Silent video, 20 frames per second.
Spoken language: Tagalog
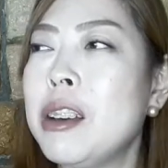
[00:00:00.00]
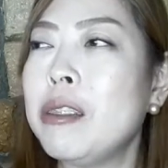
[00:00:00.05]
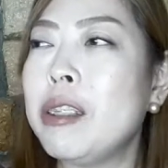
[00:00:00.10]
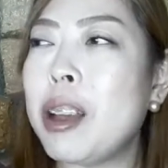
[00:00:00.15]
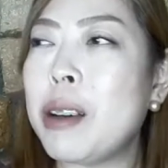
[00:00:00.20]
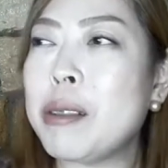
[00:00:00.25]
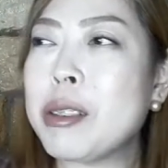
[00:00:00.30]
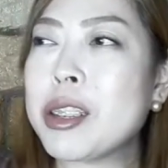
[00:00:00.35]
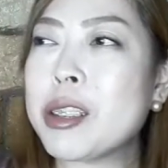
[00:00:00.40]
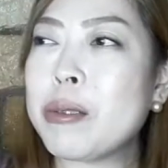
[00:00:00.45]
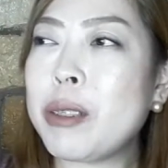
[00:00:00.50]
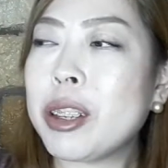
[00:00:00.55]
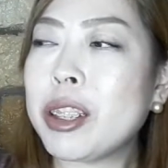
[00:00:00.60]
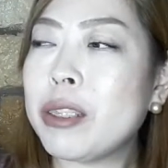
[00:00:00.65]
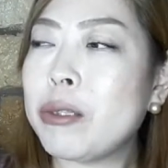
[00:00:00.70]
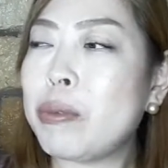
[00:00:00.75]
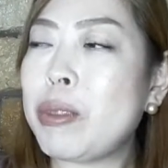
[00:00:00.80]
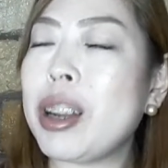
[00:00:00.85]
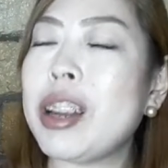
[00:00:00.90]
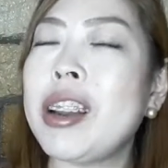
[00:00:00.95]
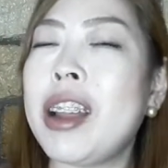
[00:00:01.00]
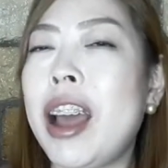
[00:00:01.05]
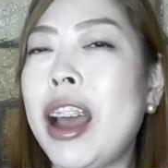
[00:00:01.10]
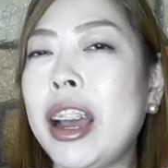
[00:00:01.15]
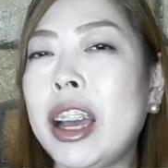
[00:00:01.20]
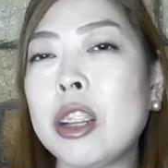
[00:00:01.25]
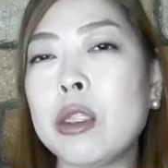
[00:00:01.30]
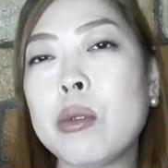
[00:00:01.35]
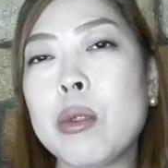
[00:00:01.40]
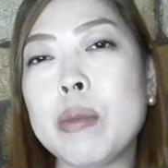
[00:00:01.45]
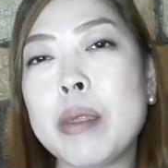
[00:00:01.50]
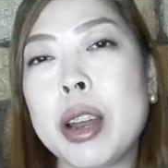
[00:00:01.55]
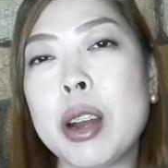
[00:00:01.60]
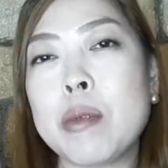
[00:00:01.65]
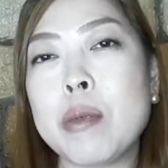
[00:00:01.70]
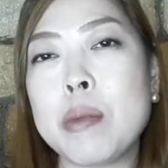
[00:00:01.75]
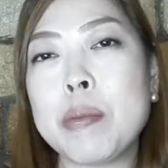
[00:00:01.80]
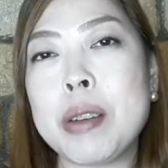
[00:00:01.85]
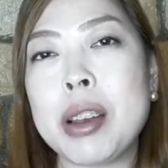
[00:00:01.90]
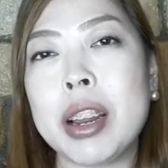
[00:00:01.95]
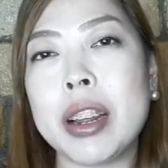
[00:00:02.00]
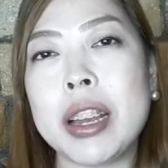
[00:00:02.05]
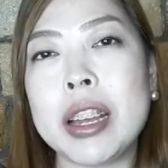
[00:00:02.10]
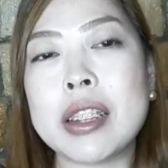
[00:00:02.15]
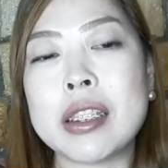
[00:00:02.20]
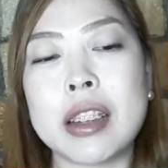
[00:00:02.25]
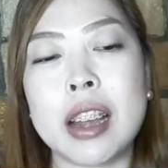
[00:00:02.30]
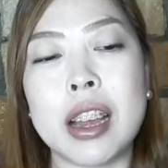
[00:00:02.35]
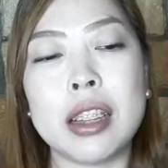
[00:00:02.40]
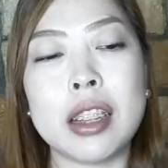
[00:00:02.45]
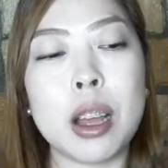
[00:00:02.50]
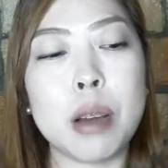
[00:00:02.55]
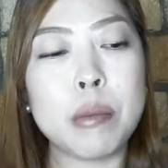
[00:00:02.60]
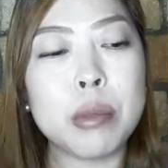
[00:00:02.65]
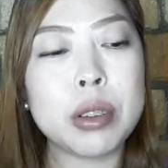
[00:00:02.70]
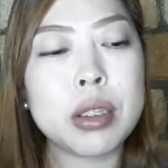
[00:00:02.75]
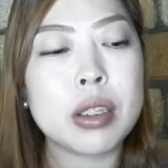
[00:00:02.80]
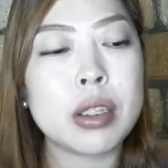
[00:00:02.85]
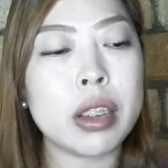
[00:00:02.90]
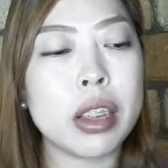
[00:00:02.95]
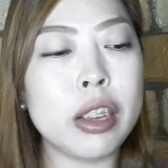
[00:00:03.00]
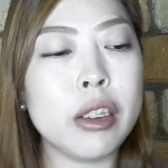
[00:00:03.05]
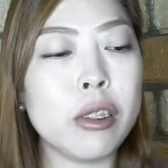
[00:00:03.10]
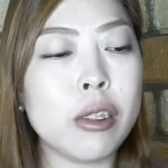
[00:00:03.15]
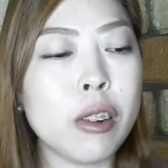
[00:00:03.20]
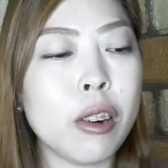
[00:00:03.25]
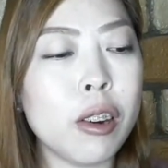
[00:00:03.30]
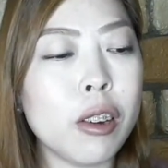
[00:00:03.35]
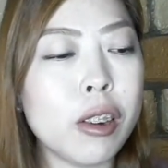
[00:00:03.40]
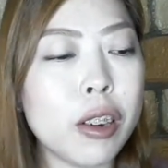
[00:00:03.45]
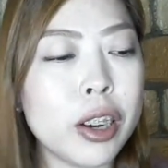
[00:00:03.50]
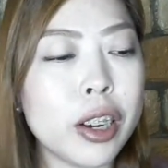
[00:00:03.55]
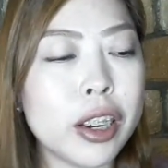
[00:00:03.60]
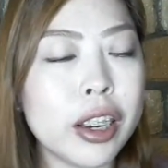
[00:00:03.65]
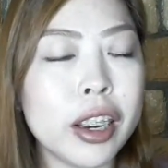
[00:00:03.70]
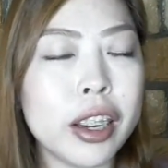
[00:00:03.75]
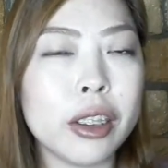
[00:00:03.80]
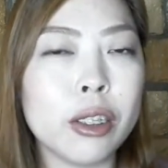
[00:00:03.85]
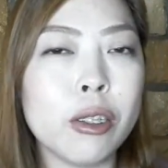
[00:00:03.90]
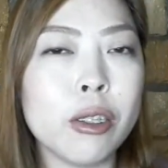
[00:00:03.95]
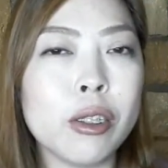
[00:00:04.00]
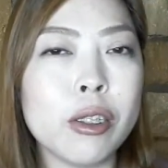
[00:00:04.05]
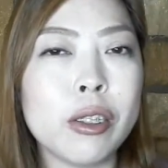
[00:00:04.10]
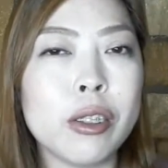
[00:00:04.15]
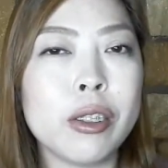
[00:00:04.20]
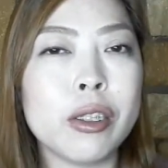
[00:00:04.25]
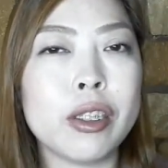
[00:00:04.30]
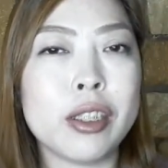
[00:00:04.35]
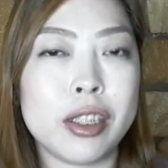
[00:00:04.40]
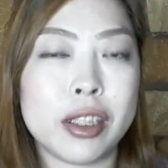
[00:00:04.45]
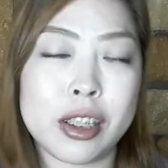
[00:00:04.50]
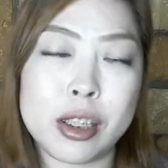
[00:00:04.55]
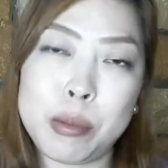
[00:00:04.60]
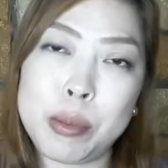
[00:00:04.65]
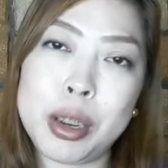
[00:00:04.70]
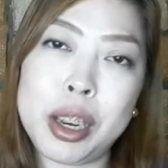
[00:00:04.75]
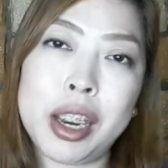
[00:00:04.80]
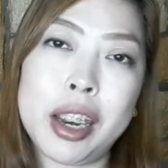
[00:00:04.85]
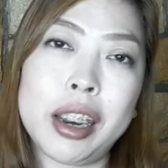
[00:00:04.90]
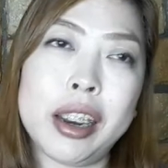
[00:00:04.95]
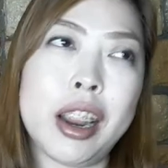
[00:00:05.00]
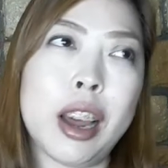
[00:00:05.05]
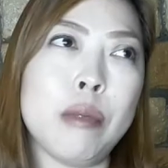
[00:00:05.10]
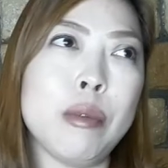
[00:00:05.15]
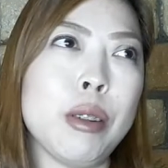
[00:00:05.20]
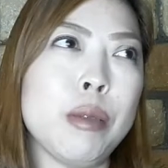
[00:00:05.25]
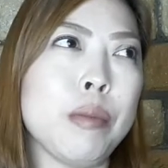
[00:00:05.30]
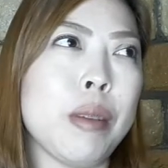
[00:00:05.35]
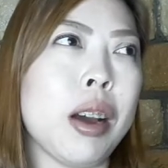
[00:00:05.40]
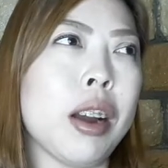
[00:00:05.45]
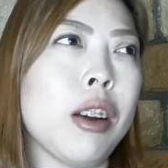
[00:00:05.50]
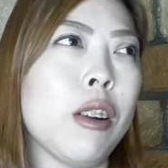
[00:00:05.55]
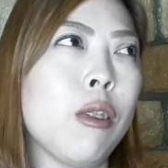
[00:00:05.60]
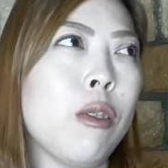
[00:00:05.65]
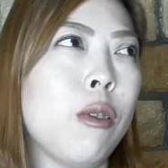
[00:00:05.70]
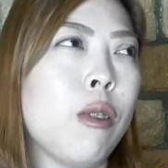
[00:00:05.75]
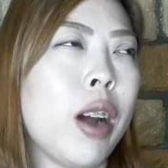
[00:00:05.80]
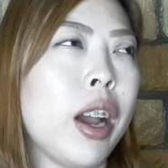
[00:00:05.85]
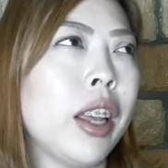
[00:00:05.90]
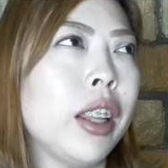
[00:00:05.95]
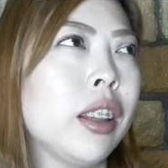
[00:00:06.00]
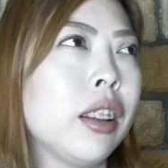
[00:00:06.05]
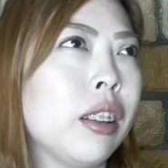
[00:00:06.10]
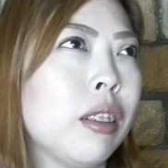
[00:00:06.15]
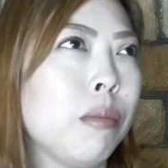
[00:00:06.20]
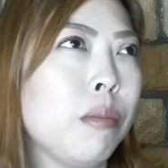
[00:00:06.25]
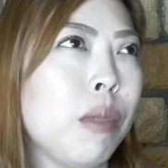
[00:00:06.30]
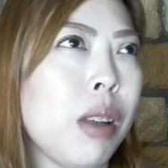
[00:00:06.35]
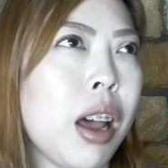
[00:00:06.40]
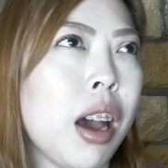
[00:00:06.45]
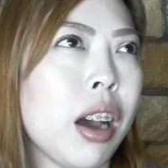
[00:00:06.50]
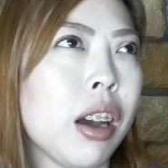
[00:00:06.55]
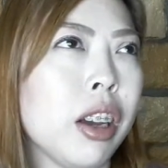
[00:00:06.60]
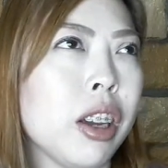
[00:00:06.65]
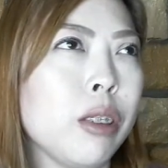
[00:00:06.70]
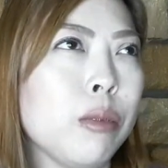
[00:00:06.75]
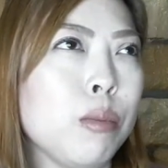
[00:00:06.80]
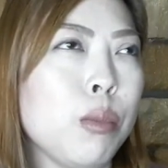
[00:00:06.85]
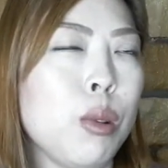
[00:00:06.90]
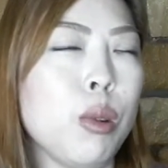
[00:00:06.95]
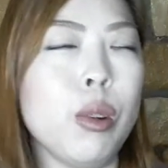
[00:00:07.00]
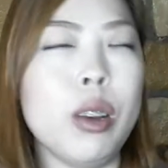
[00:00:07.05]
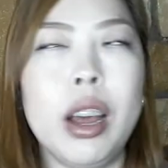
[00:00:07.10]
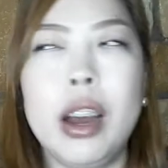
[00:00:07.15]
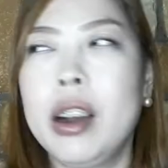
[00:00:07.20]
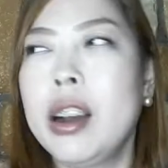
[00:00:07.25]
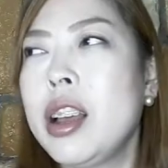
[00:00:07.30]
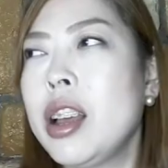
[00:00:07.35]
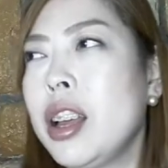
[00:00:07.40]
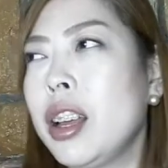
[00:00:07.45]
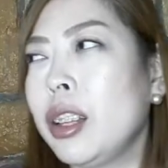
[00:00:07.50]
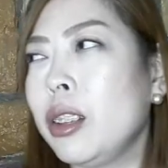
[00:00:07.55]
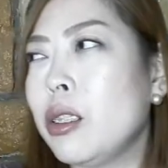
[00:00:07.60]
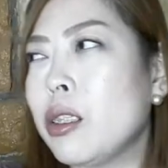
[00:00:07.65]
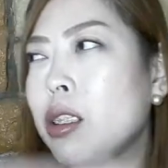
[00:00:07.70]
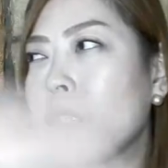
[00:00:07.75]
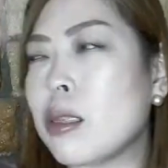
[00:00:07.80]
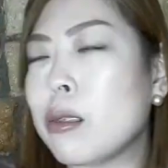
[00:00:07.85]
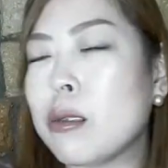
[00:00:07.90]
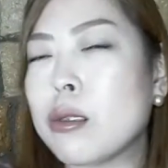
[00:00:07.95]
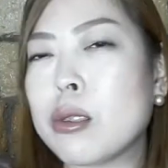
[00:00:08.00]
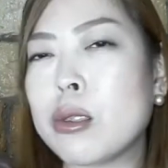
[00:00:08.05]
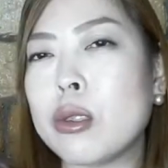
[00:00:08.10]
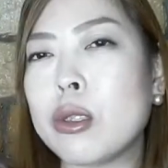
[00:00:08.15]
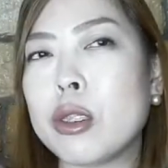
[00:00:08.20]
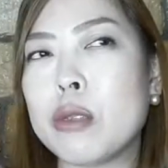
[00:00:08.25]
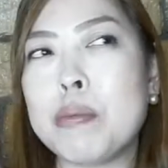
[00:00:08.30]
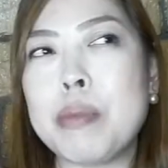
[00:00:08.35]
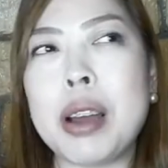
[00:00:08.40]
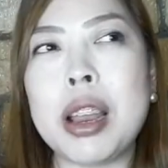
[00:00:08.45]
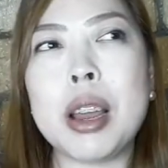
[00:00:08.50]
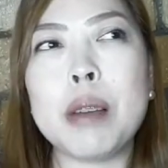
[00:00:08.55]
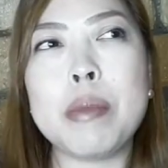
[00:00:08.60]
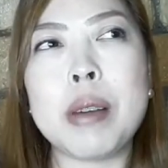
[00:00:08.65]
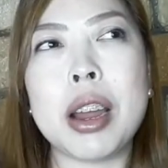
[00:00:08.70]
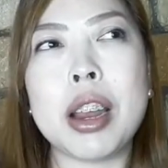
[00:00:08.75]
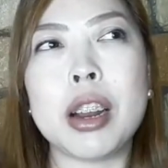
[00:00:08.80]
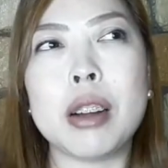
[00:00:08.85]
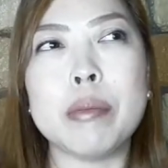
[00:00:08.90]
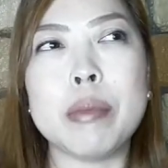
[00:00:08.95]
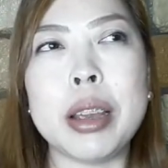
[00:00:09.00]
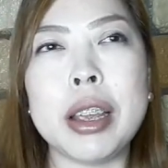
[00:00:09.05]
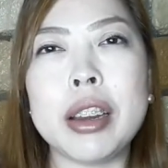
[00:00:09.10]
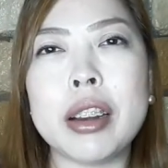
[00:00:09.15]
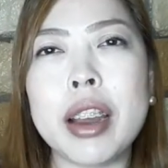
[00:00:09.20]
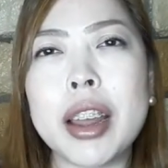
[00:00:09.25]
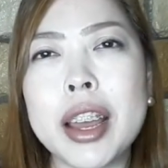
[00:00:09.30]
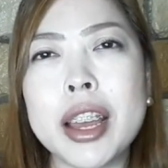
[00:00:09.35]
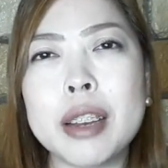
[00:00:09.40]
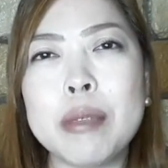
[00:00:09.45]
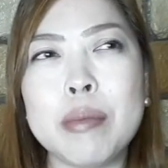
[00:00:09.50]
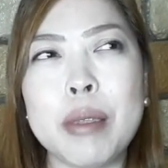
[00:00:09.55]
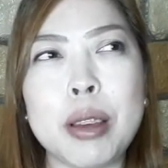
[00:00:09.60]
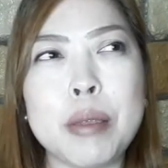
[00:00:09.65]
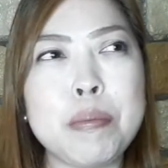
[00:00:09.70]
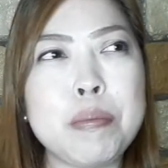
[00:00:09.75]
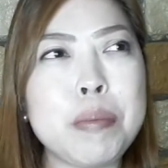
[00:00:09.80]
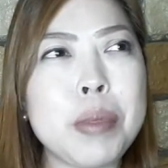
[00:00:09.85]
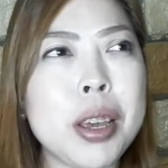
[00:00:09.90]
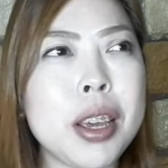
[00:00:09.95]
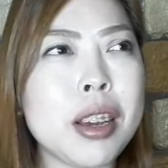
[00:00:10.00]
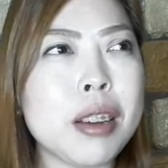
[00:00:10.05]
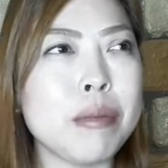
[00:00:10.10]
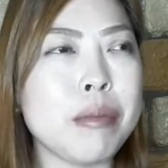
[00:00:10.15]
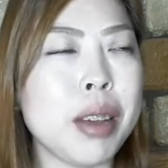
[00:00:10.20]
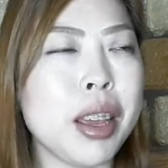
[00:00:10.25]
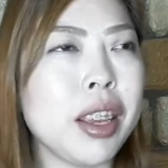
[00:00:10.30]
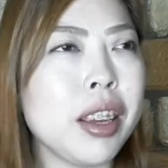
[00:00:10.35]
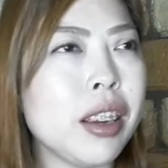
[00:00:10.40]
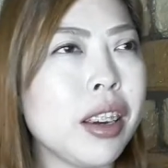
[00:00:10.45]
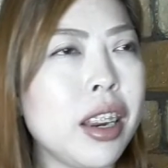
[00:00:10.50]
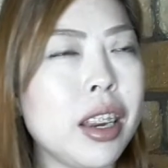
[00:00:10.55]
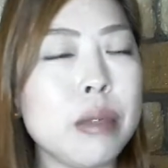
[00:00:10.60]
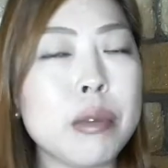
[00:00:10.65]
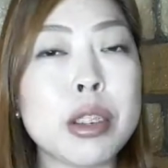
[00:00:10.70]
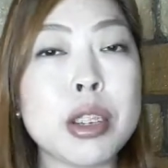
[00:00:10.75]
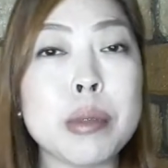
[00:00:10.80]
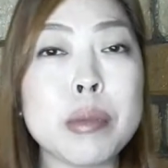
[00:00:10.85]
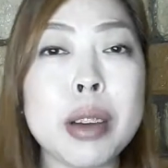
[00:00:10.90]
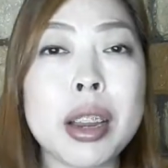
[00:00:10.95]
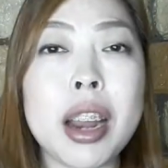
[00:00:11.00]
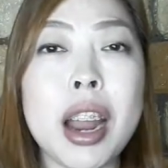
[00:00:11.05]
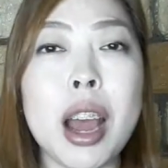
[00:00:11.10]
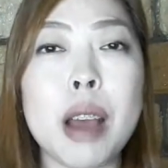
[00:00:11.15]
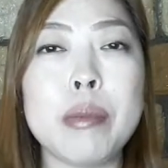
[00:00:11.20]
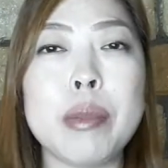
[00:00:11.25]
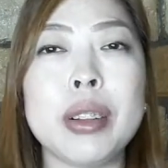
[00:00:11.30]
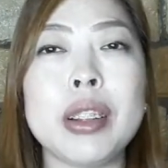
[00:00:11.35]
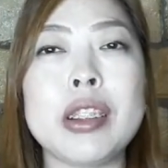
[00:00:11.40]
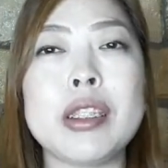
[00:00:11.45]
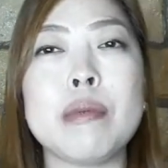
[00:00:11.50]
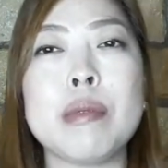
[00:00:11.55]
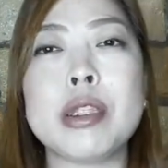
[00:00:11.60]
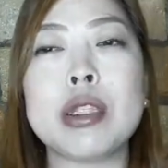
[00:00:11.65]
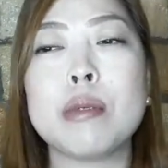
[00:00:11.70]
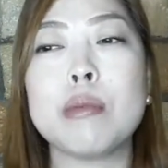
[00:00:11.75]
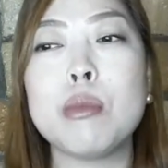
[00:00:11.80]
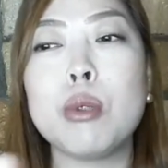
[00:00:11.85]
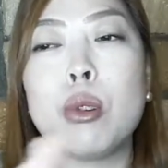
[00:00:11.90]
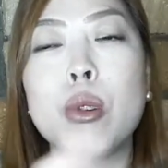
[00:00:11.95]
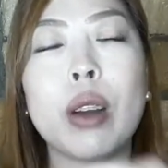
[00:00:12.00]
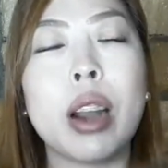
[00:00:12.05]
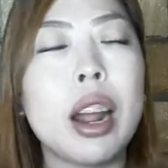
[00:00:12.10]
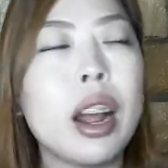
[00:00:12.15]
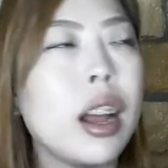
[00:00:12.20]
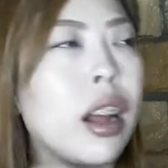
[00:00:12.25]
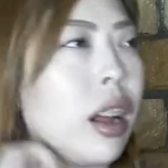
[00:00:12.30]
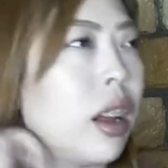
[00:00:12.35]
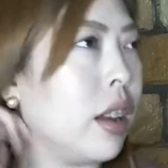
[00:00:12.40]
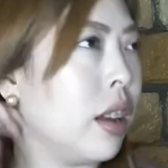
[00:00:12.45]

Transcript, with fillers: Tapos pag paglakad mo, meron pa palang isa. Tapos yung color nitong sabi nila namin parang white, black, and blue lang. Tapos sa susunod pala parang may red, may pink, may green. Mas marami. Tapos mas mura.